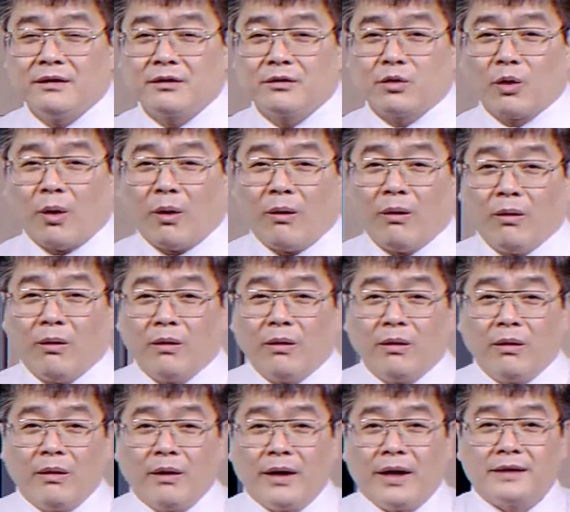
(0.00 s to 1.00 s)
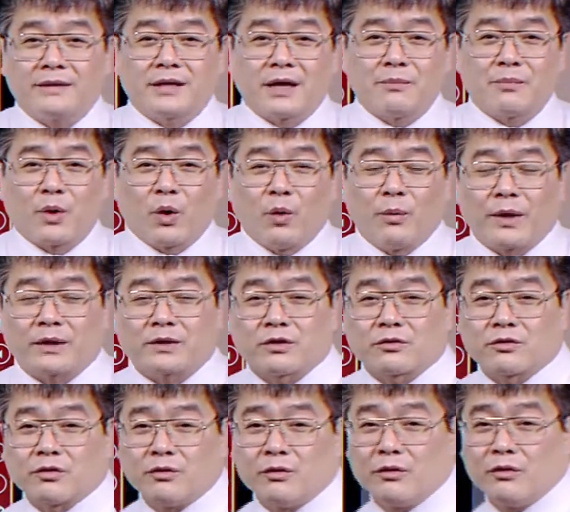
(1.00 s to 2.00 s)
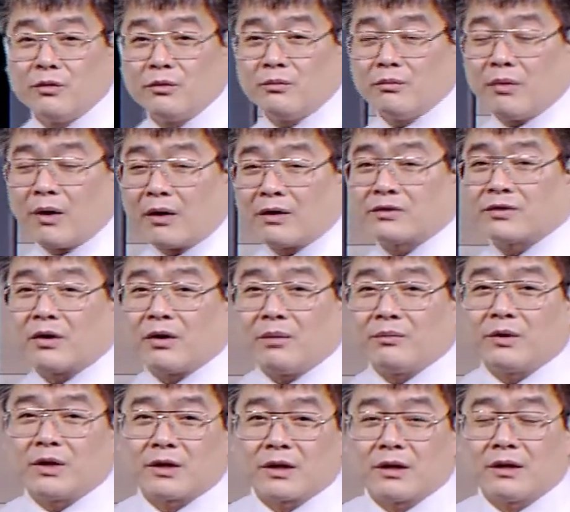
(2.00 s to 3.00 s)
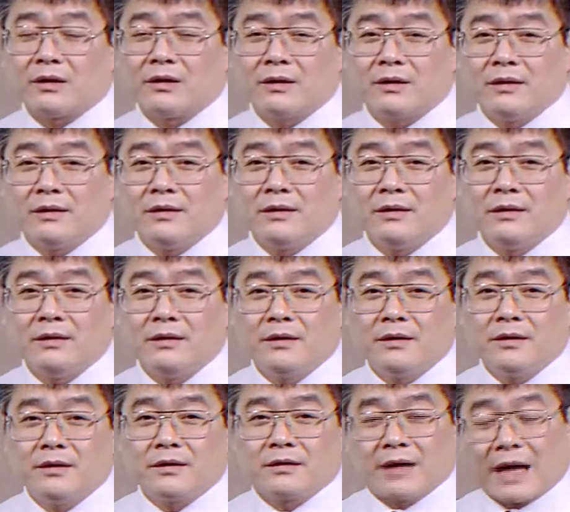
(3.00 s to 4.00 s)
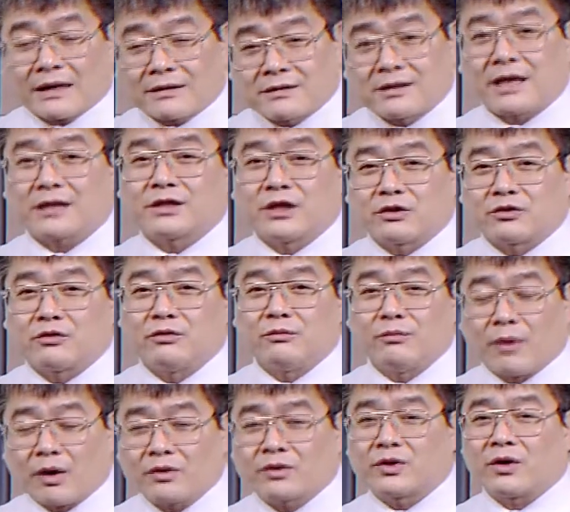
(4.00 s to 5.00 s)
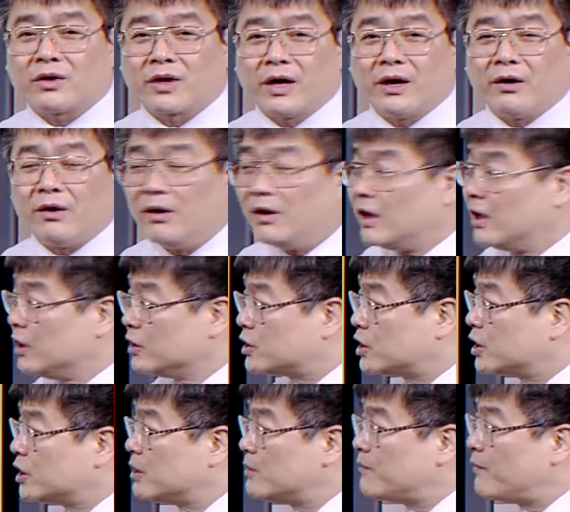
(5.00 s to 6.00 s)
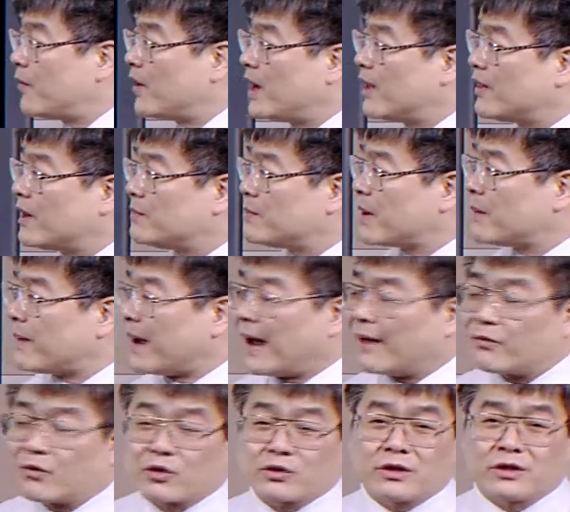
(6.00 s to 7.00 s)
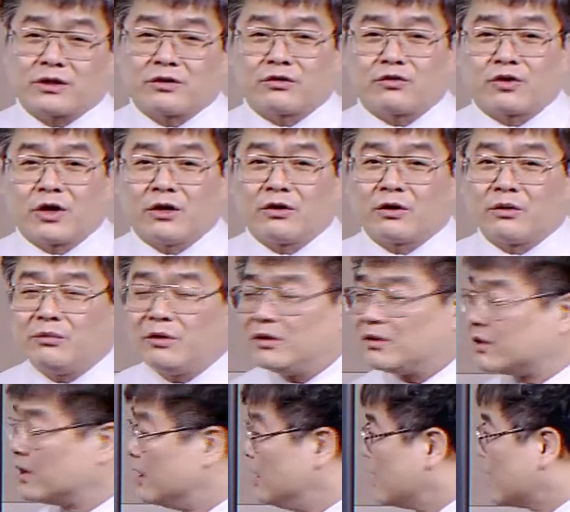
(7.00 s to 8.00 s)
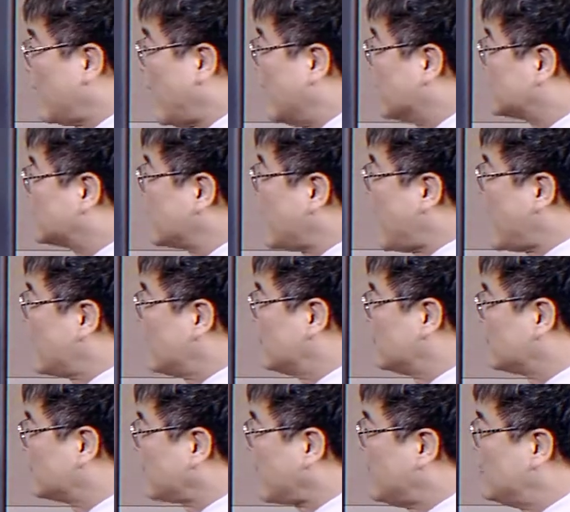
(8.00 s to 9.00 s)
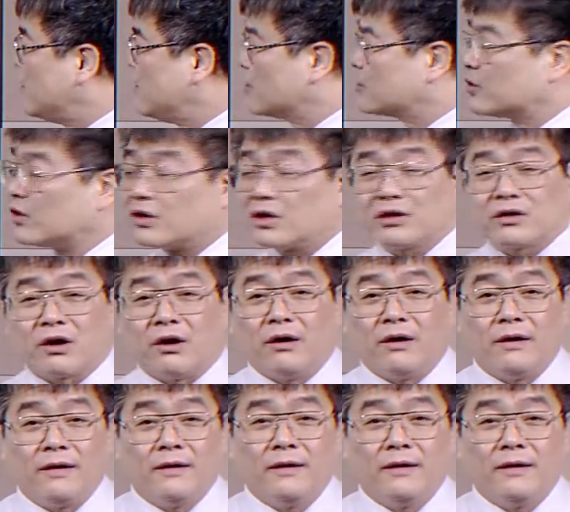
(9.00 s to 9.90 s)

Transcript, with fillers: 또 S&P500 지수 멀쩡합니다. 나스닥 지수 멀쩡해요. 지금 필라델피아 반도체 지수의 흐름은 가장 탄력적이죠.